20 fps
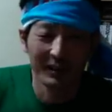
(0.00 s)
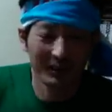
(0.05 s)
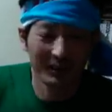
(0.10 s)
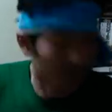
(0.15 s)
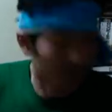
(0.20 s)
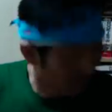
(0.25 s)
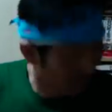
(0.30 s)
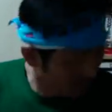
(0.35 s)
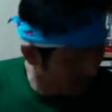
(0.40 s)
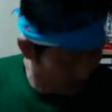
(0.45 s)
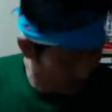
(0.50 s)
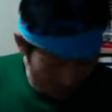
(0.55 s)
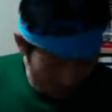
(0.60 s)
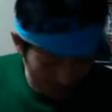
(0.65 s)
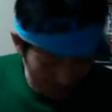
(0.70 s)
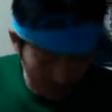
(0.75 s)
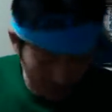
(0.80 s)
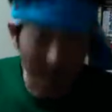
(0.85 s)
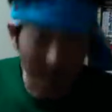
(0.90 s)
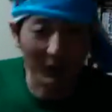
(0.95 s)
まあそう
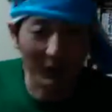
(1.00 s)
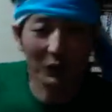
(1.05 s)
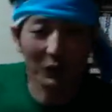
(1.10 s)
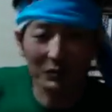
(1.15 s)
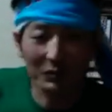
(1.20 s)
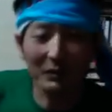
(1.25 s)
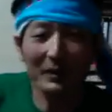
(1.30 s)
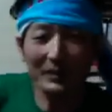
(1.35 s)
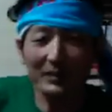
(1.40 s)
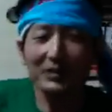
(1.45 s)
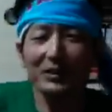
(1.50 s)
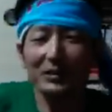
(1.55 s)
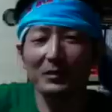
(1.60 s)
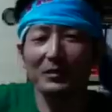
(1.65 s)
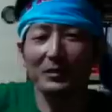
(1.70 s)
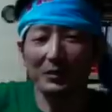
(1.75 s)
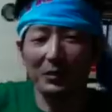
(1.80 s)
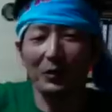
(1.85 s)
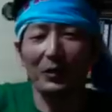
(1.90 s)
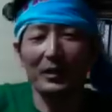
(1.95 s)
ですね。まあこまあ
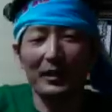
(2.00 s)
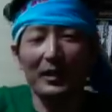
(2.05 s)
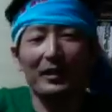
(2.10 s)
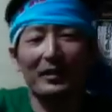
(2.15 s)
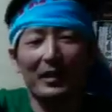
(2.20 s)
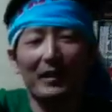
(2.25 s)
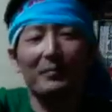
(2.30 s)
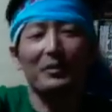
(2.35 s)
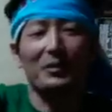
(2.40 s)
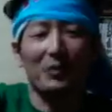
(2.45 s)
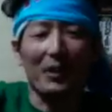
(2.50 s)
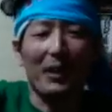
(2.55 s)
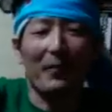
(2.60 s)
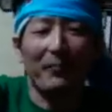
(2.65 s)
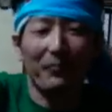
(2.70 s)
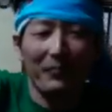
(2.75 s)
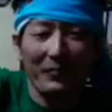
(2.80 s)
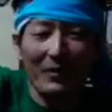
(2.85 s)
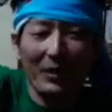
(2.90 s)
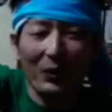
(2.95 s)
ず、これでやりましょ
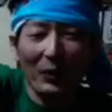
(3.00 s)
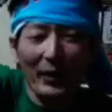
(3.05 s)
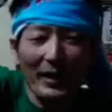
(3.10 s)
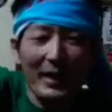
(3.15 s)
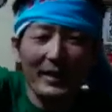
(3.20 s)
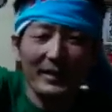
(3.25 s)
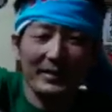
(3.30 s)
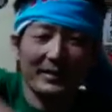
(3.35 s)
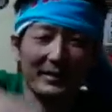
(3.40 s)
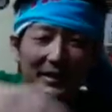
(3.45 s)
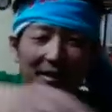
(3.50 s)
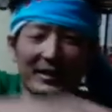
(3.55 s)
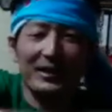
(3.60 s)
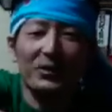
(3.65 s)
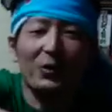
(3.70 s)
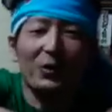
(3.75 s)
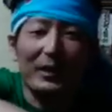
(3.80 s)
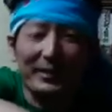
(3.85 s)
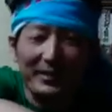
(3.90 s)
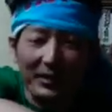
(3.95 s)
うか。これがですね、
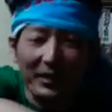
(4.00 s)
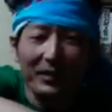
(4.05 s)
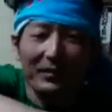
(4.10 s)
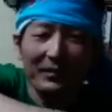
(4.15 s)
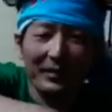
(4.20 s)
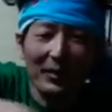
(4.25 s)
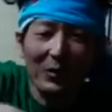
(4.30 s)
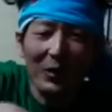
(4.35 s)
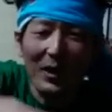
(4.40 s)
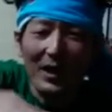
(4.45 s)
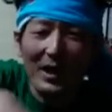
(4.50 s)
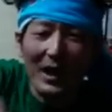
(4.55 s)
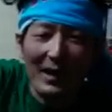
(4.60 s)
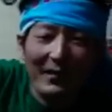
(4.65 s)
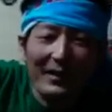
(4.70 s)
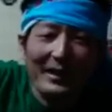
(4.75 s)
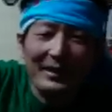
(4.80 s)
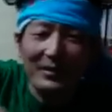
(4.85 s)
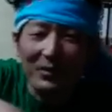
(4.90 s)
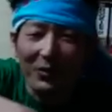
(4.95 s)
チンコですよ。で、これが
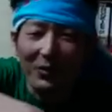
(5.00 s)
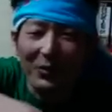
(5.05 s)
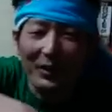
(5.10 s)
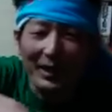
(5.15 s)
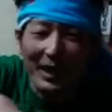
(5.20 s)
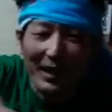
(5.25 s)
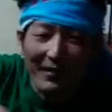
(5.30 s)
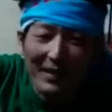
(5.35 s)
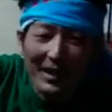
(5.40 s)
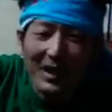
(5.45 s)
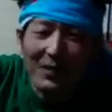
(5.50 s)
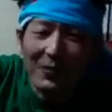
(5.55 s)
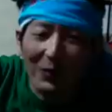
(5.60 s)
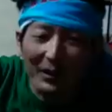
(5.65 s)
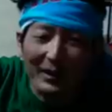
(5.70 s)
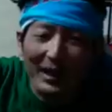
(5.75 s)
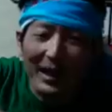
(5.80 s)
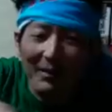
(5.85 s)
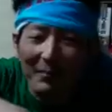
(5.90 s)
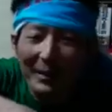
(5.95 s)
皮ですよ。これで皮がこうやっ
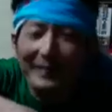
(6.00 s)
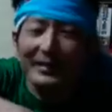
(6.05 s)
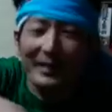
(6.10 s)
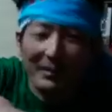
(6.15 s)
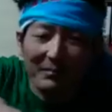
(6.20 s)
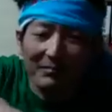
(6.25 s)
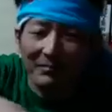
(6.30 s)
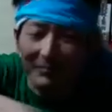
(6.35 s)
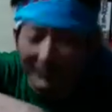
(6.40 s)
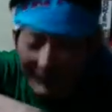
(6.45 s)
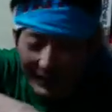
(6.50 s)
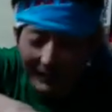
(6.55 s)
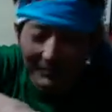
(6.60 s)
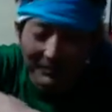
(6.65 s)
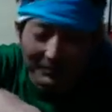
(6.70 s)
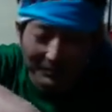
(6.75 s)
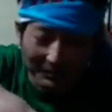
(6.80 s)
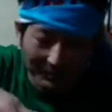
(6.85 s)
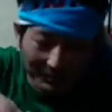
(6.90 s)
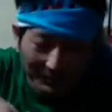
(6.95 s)
て余ってる。ね。
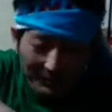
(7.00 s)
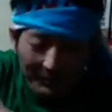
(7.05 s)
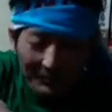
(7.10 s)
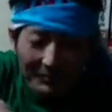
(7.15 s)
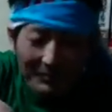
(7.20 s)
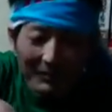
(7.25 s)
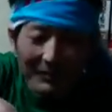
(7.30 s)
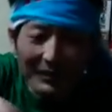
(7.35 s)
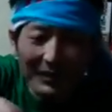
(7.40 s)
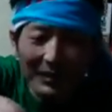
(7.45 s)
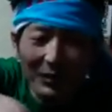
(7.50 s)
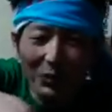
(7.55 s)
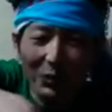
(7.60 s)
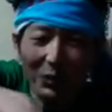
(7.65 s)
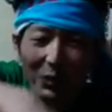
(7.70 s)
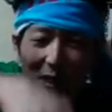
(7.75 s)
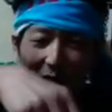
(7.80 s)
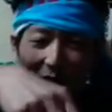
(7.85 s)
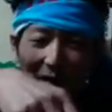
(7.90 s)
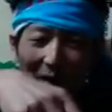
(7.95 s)
で、この
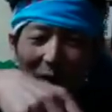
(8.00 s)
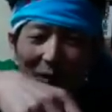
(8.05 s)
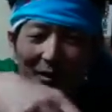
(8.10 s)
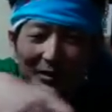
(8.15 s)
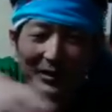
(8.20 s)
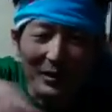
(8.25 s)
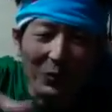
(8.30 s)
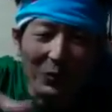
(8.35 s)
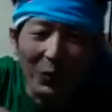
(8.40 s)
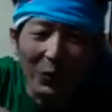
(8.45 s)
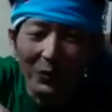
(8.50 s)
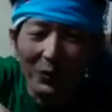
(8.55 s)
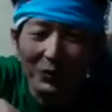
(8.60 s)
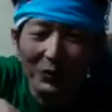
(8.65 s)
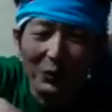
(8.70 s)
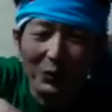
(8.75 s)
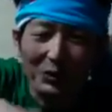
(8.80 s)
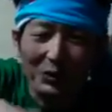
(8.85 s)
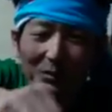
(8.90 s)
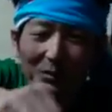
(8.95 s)
皮をですね、こう、
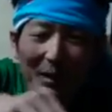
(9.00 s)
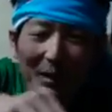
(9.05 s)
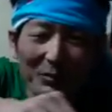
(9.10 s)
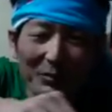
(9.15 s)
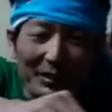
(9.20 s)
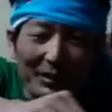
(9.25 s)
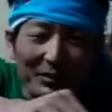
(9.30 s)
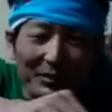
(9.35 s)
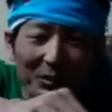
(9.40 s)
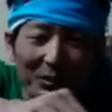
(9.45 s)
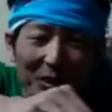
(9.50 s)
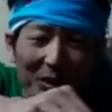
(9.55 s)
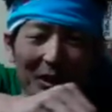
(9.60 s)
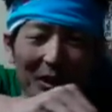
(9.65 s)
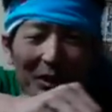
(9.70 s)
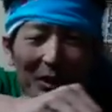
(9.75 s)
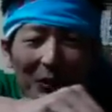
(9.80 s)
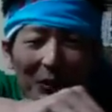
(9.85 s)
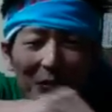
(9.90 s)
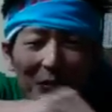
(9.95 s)
こう、つまむんですよ。
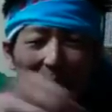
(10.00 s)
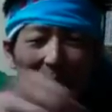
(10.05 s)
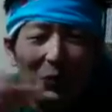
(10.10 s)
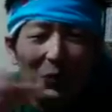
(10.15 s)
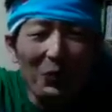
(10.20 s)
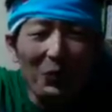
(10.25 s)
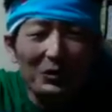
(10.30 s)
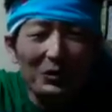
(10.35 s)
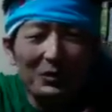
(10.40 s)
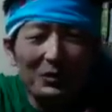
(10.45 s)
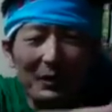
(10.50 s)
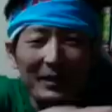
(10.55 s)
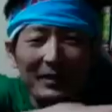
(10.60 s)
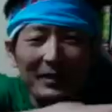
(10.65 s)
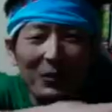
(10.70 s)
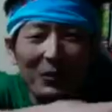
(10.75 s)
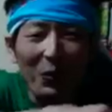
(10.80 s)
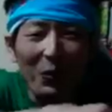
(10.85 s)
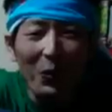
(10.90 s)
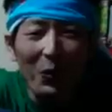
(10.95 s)
ほんで、こう、つん
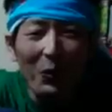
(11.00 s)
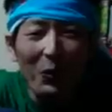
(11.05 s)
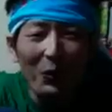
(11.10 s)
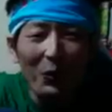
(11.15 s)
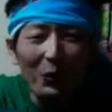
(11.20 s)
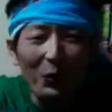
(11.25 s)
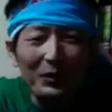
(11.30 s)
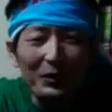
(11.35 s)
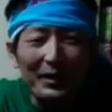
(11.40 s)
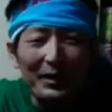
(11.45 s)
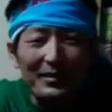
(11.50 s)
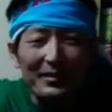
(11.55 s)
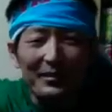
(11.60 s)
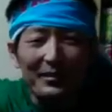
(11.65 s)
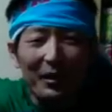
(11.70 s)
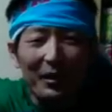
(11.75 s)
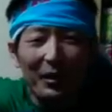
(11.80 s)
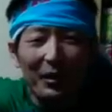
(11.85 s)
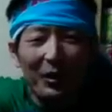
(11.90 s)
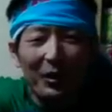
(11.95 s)
で、こう、折ってです
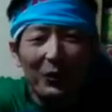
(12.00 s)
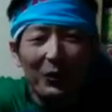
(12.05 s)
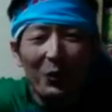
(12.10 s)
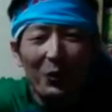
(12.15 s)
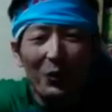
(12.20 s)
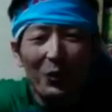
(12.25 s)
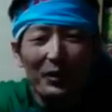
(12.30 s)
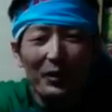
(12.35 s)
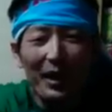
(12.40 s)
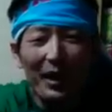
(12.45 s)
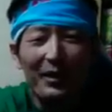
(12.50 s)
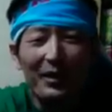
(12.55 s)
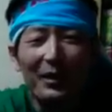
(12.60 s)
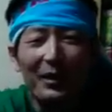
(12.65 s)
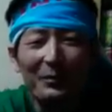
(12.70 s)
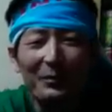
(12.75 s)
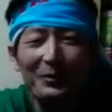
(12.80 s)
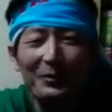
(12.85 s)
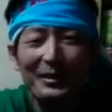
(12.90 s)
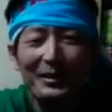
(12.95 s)
ね、こう、
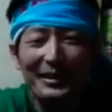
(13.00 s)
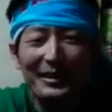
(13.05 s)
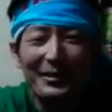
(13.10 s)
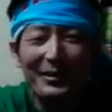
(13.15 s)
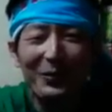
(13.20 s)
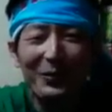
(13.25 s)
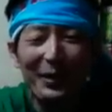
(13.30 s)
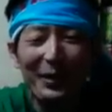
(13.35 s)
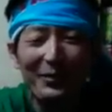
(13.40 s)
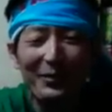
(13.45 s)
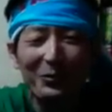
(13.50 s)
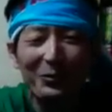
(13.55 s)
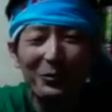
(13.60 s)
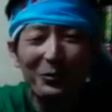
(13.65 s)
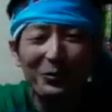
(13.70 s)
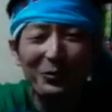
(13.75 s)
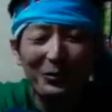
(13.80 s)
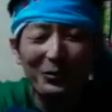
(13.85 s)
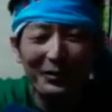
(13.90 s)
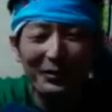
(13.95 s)
逆向きにこうやること
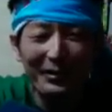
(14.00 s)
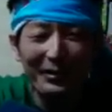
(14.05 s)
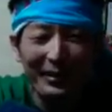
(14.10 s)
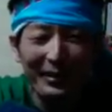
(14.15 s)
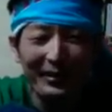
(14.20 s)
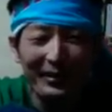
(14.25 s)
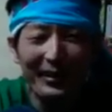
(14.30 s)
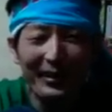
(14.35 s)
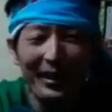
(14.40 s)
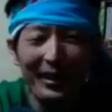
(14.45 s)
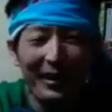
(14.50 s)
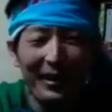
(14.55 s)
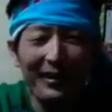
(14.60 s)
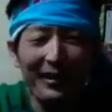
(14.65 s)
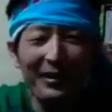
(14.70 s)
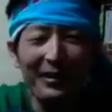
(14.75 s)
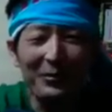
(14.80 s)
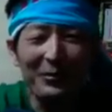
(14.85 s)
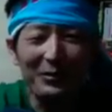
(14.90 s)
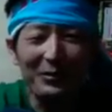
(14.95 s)
によって、
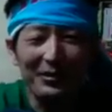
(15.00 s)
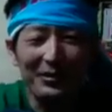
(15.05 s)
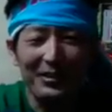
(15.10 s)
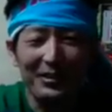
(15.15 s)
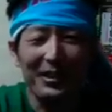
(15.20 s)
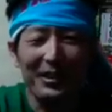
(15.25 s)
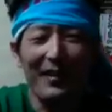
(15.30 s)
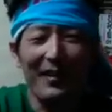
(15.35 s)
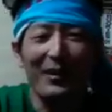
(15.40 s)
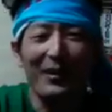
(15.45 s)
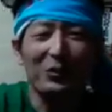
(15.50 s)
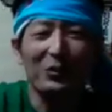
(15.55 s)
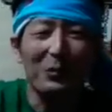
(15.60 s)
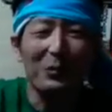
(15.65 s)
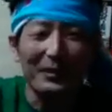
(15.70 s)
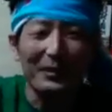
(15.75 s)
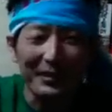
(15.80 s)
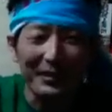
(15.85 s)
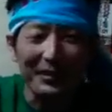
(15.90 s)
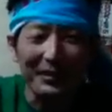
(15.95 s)
あら不思議、皮が止
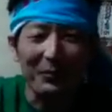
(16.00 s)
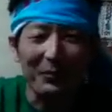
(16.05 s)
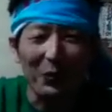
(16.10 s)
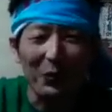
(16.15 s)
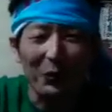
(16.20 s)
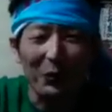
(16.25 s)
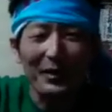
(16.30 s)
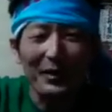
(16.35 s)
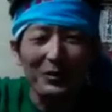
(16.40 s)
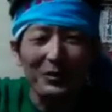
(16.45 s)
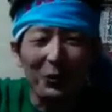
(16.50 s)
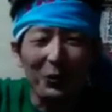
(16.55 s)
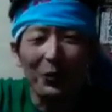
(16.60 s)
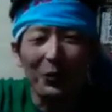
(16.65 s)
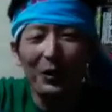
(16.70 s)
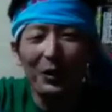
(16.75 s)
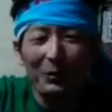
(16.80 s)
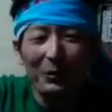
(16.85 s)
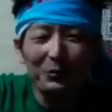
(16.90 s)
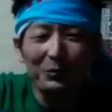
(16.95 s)
まってて、もうこれ以上、
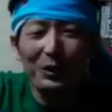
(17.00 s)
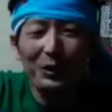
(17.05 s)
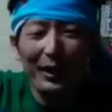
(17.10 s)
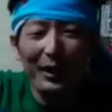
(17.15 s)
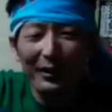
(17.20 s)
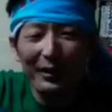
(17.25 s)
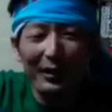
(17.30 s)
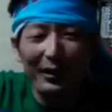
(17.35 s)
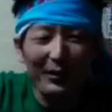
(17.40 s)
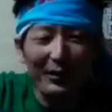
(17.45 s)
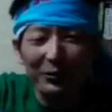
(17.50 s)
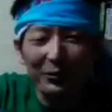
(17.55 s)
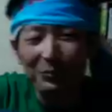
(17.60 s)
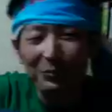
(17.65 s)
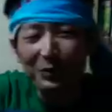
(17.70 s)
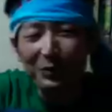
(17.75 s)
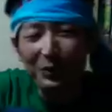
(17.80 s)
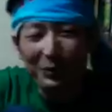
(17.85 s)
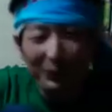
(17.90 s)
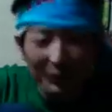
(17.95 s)
向け、あの、
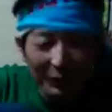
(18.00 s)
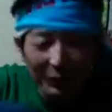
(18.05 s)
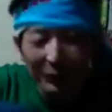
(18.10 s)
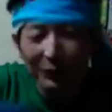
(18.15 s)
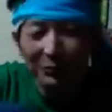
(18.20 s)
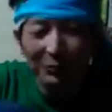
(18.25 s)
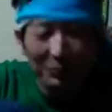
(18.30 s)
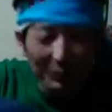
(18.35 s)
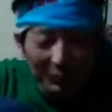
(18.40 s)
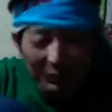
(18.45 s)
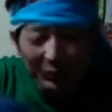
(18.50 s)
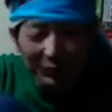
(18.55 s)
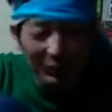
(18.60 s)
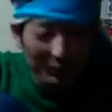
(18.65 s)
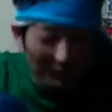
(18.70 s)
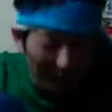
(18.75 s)
む、む、